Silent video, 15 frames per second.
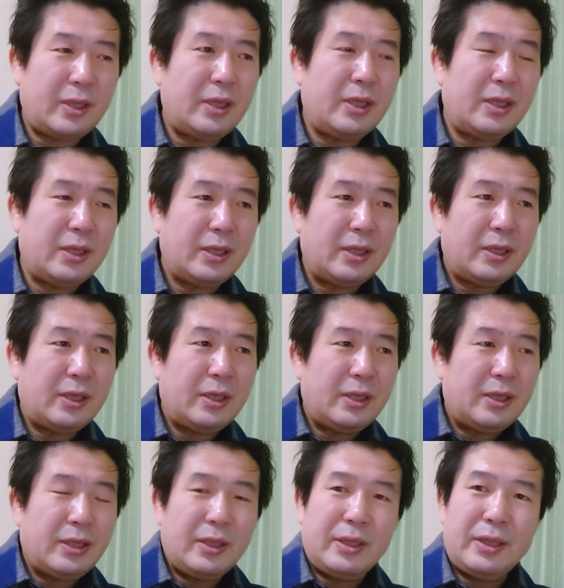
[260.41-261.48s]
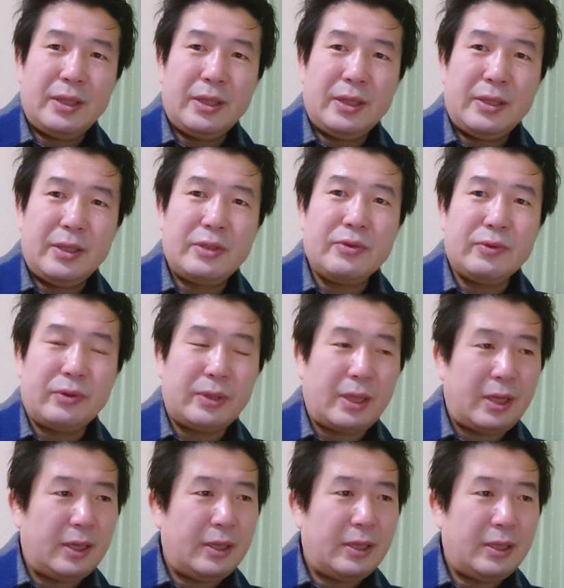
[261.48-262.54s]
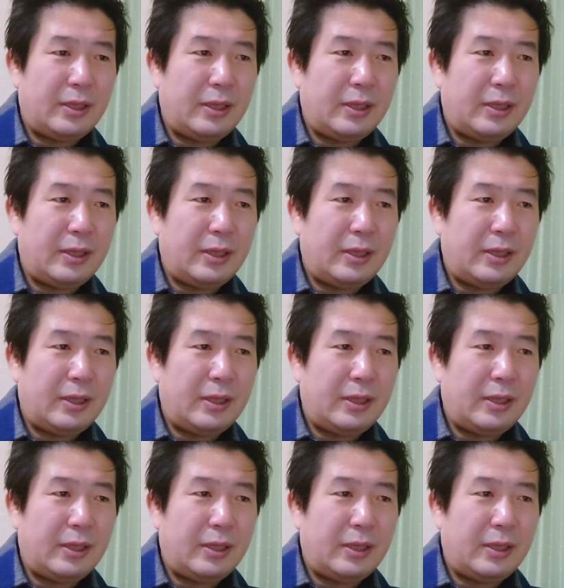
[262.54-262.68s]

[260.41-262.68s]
ねえー、ですので、